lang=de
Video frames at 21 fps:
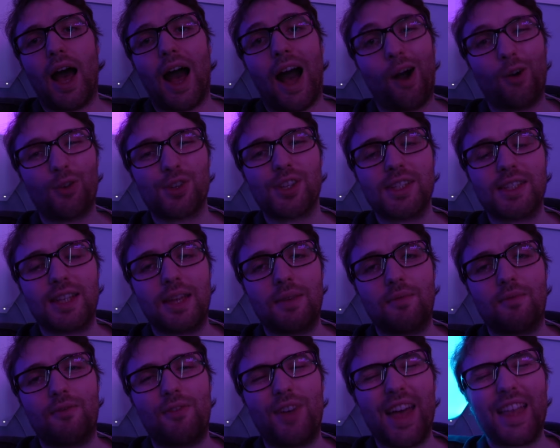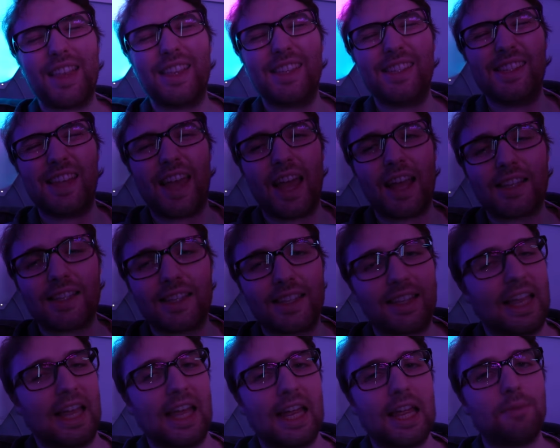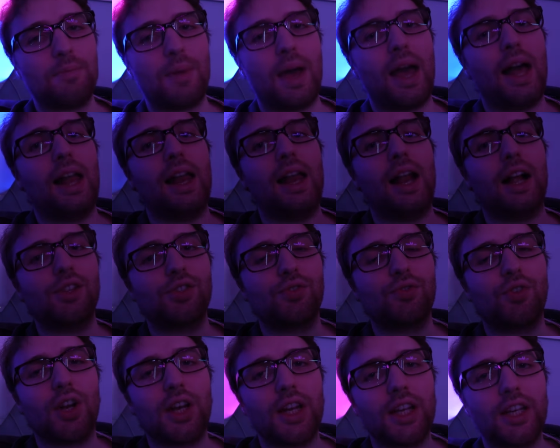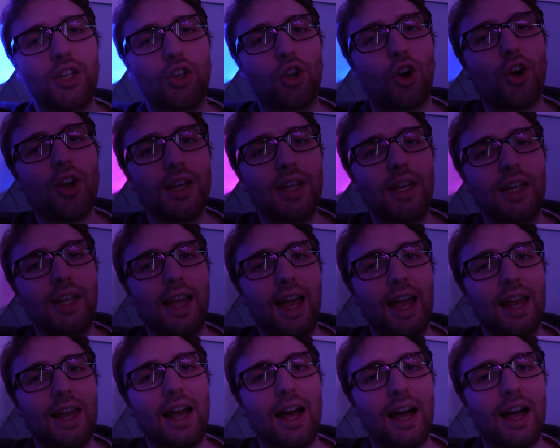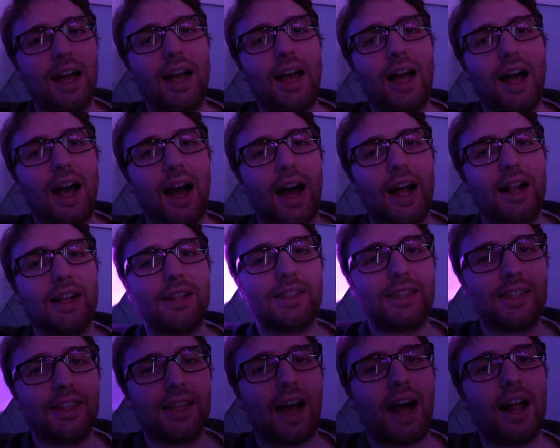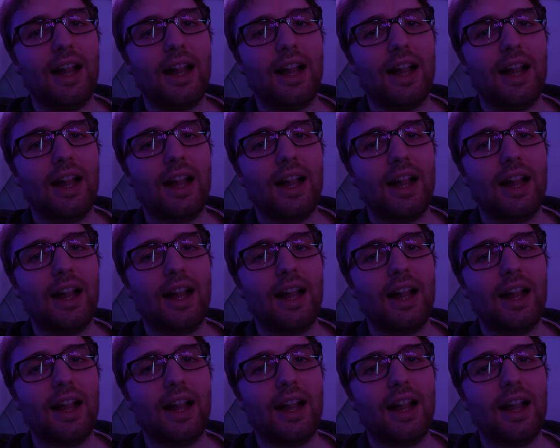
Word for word: Außerdem werden sie extrem hell, also wirklich deutlich heller als die